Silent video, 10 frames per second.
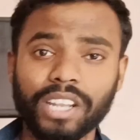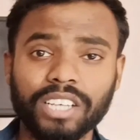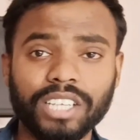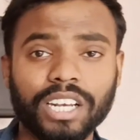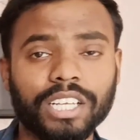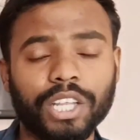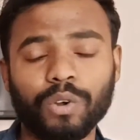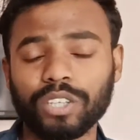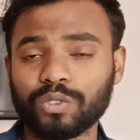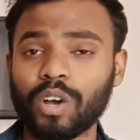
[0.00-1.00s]
पंद्रह हज़ार का दे
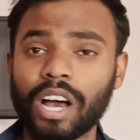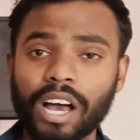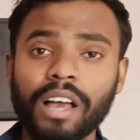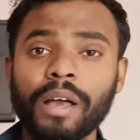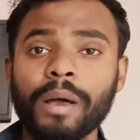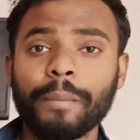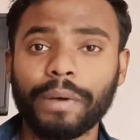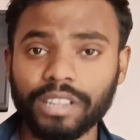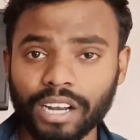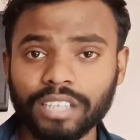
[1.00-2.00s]
रहे हो तो हाँ
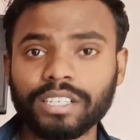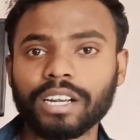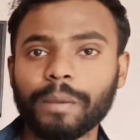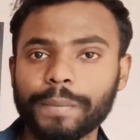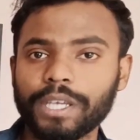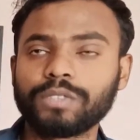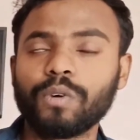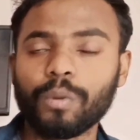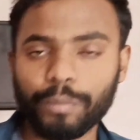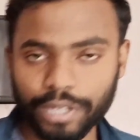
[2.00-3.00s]
पंद्रह हज़ार का पी एस फोर